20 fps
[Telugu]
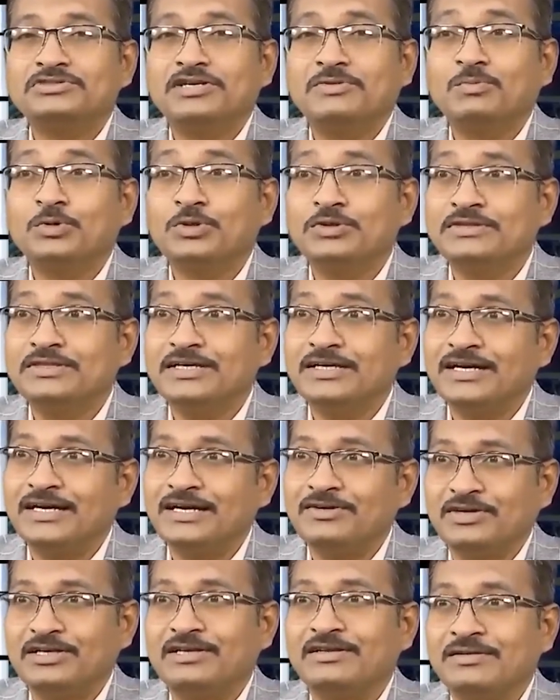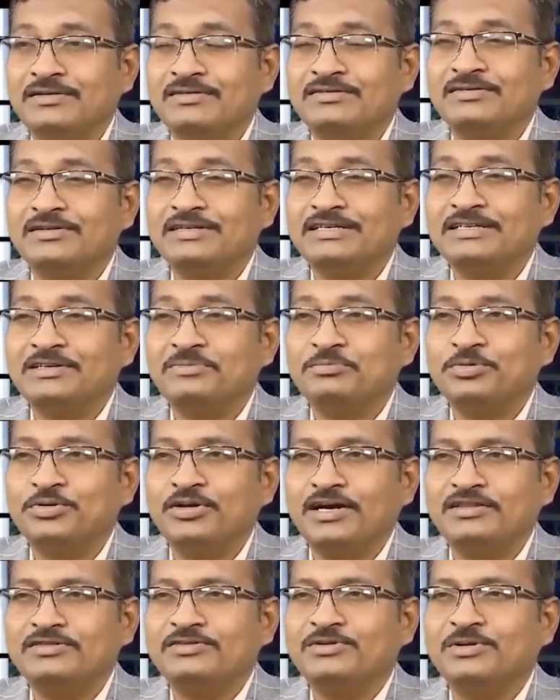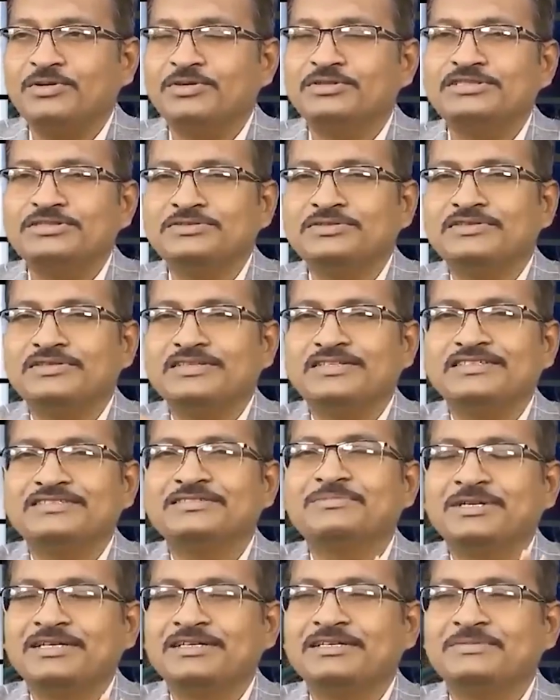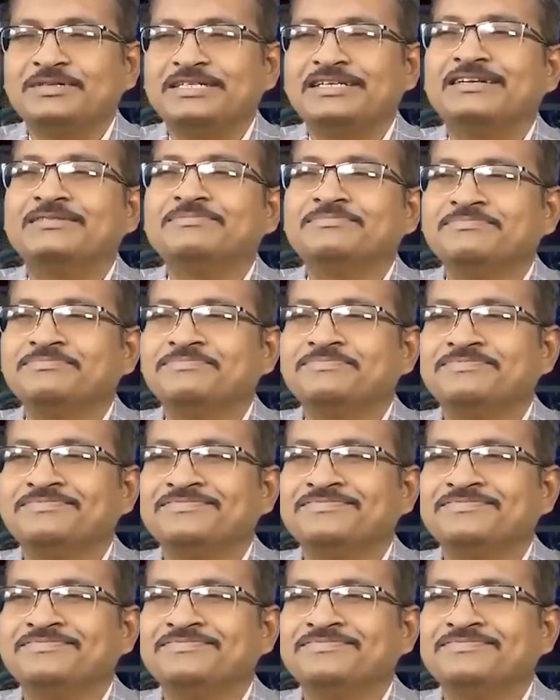సమృద్ధిగా వనరులు దొరికినప్పుడు అందులోంచి కొంత తీసి పక్కకు పెట్టడం